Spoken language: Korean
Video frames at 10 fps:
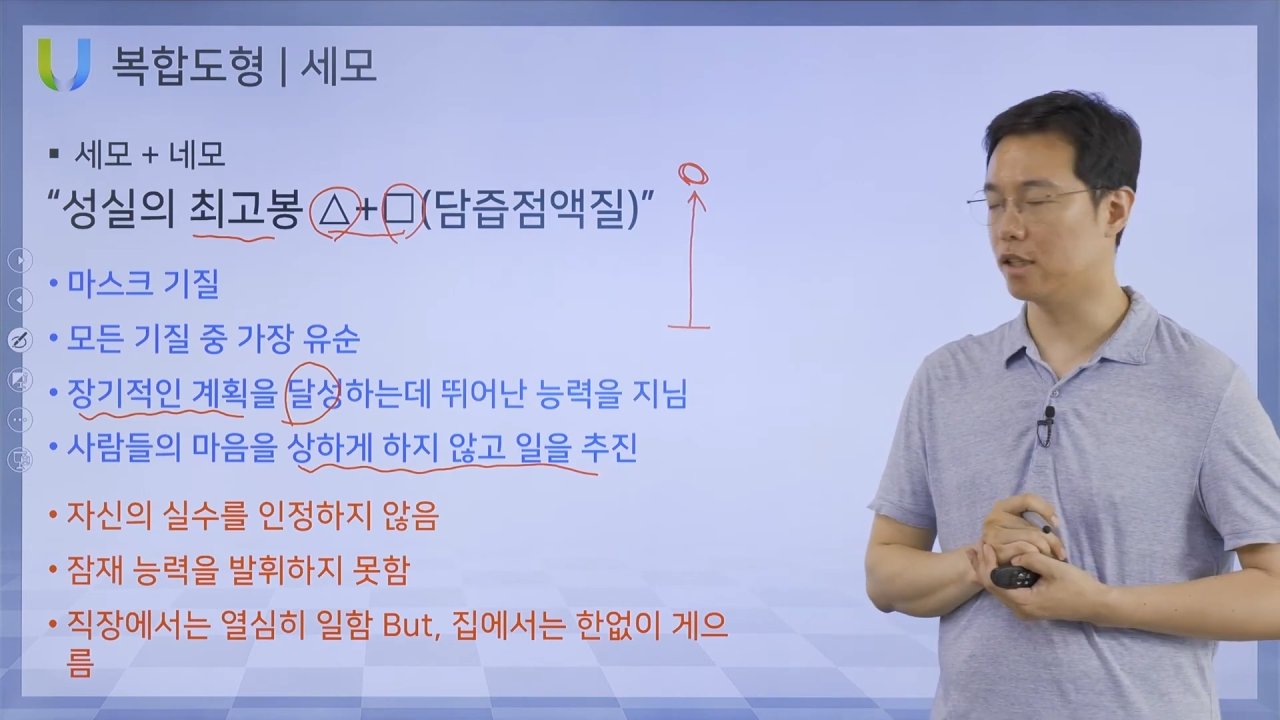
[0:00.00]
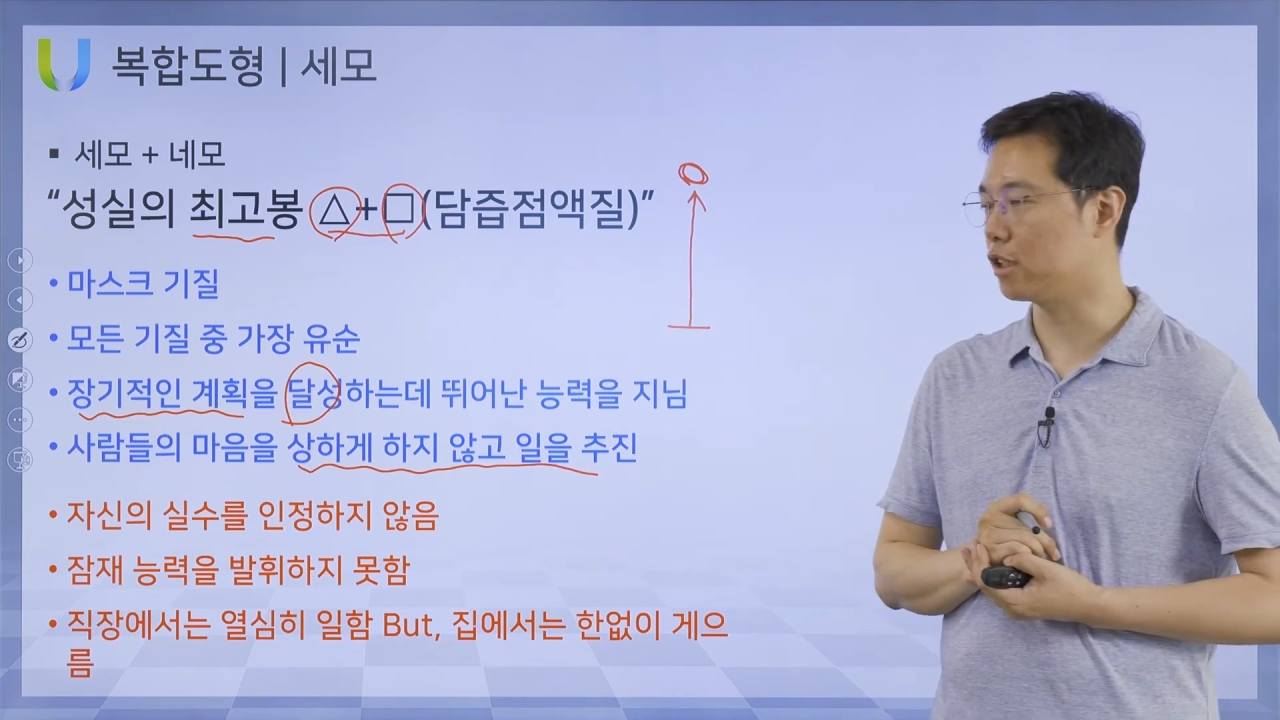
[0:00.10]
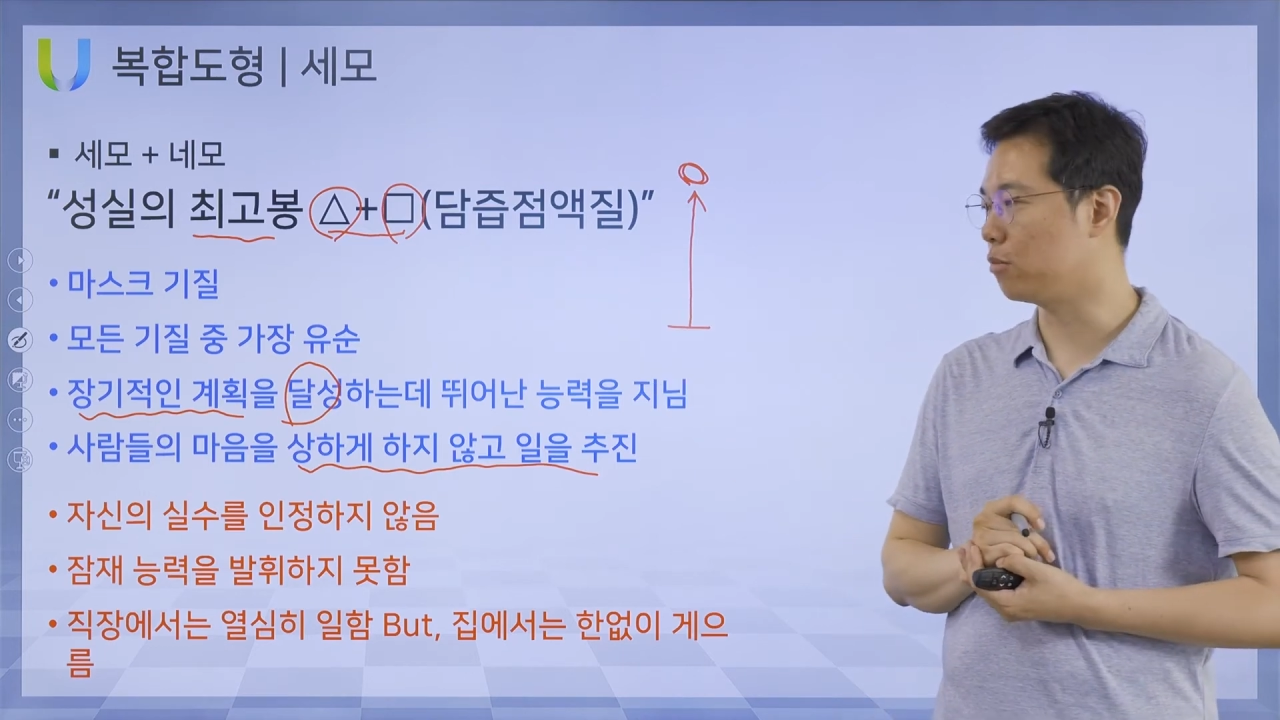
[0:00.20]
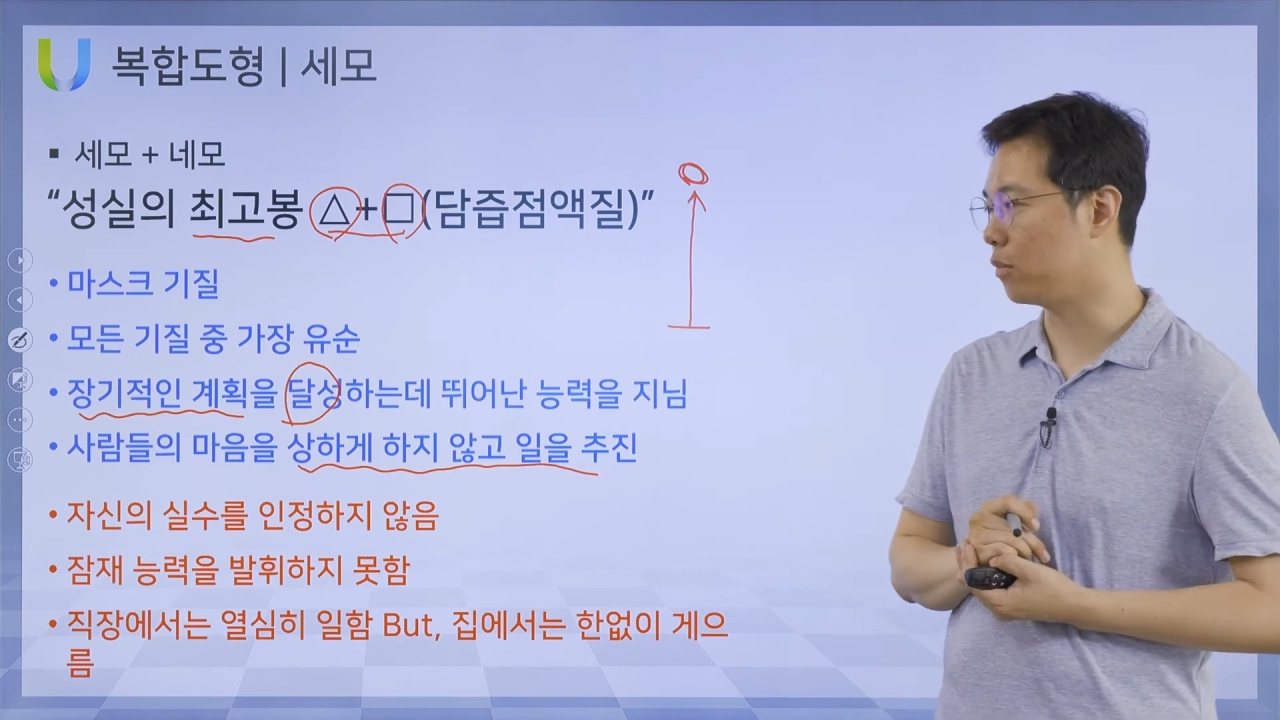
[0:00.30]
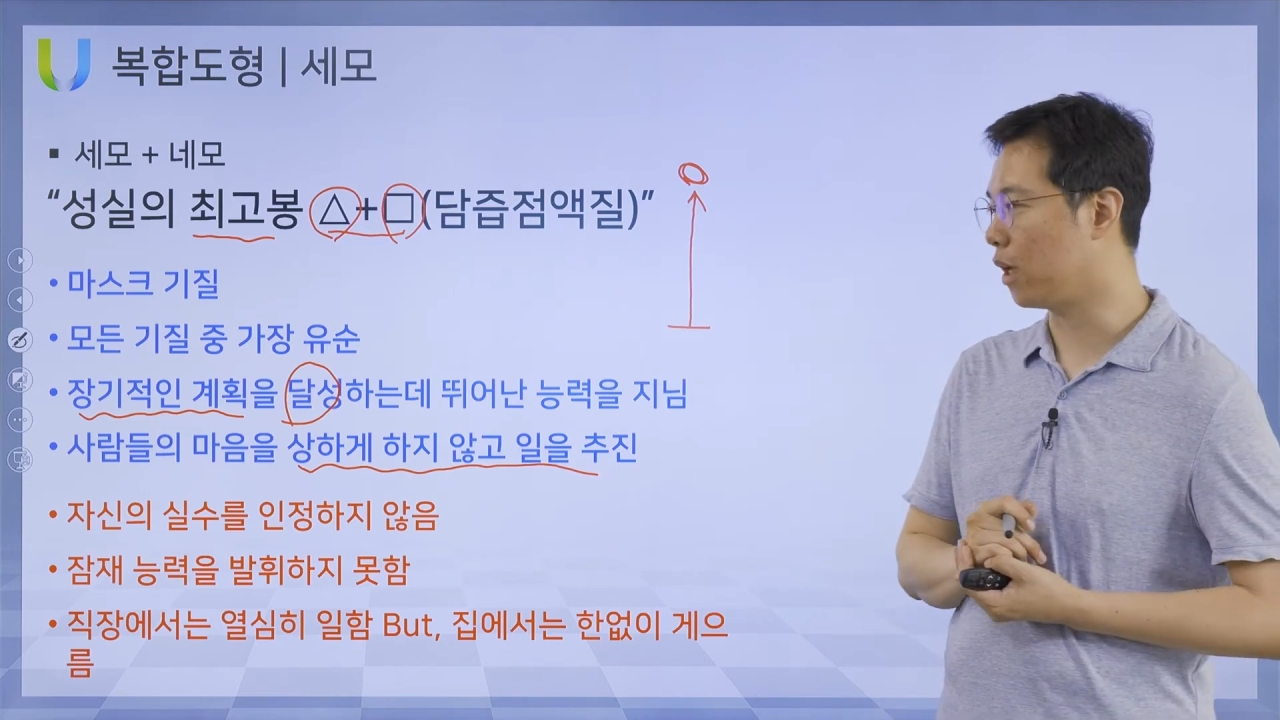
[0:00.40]

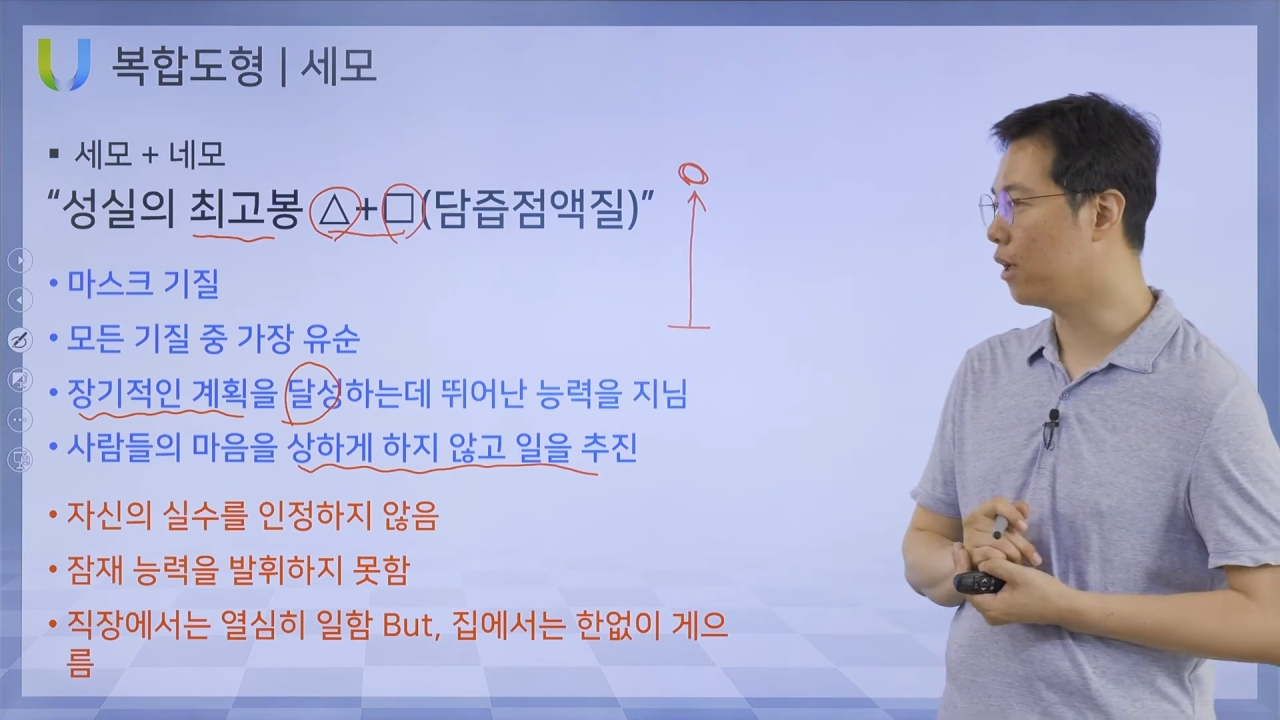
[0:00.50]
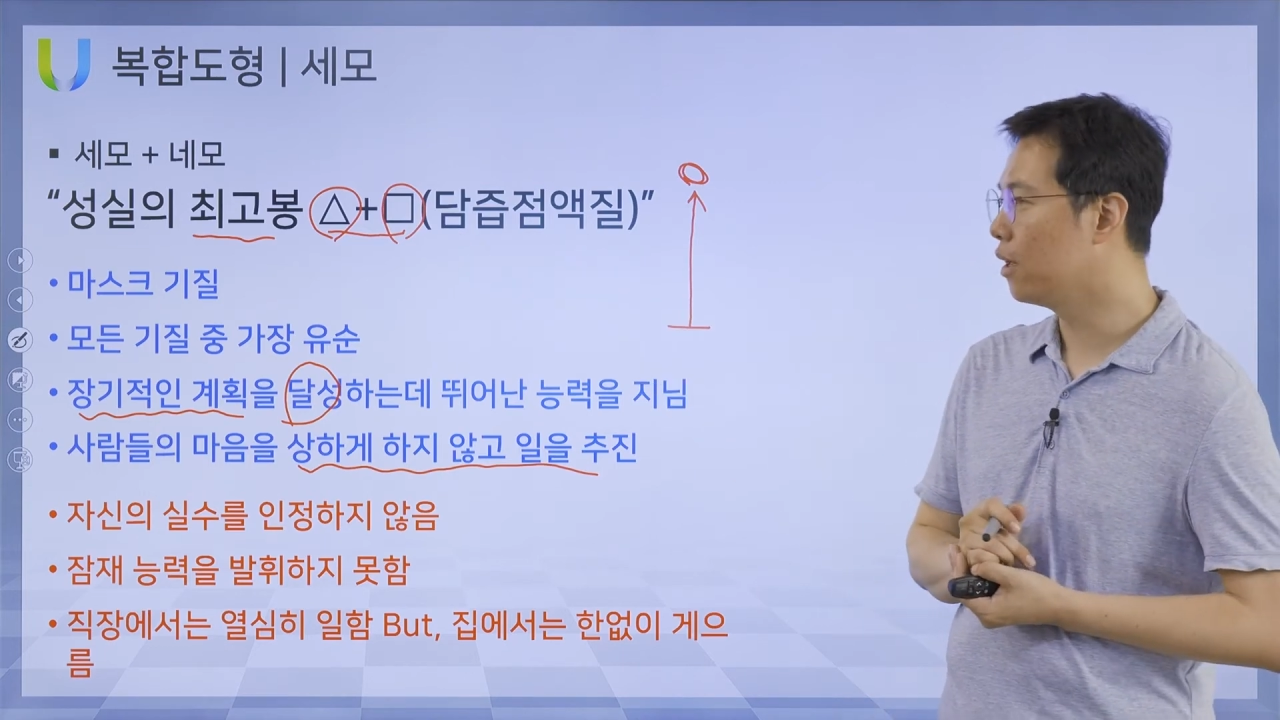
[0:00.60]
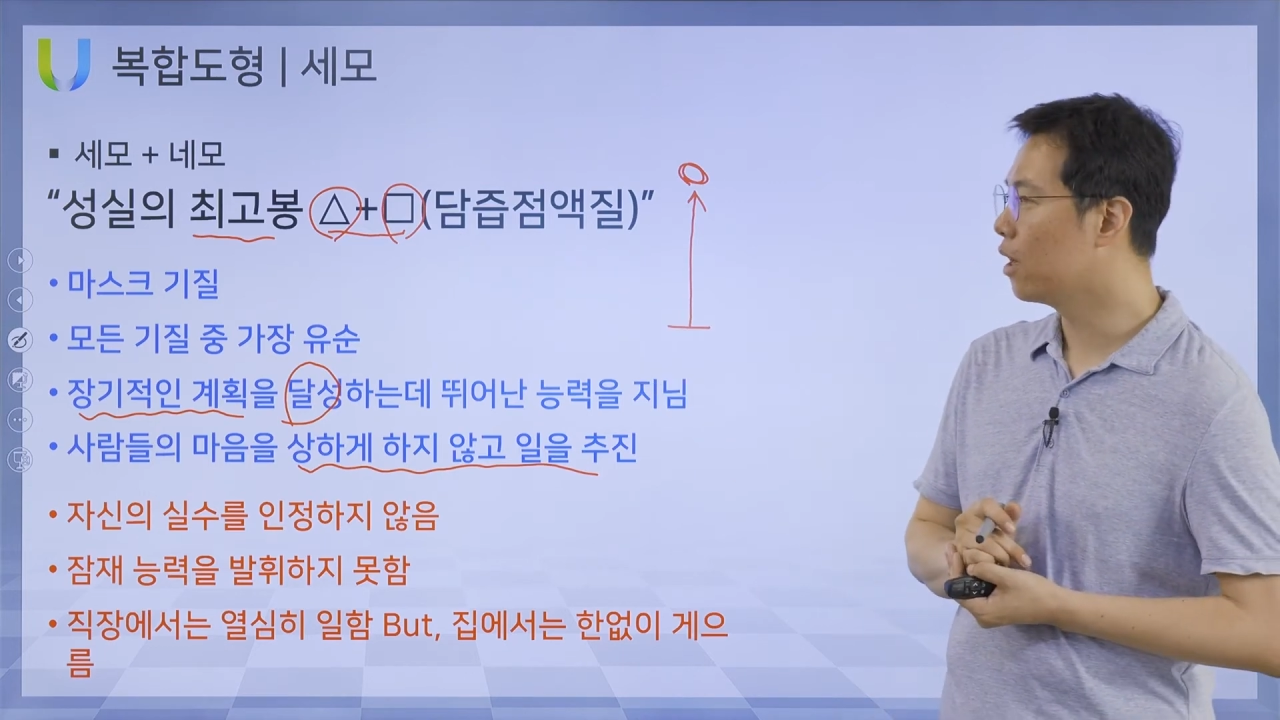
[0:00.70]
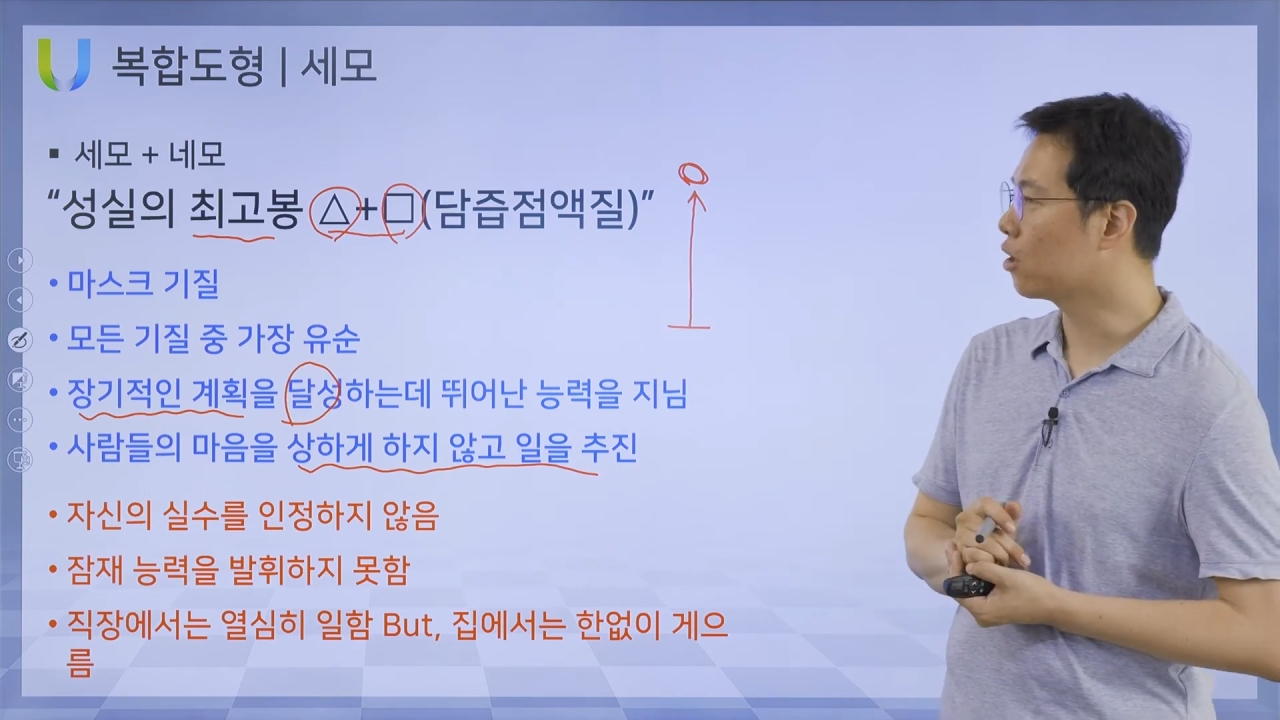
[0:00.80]
있겠습니다.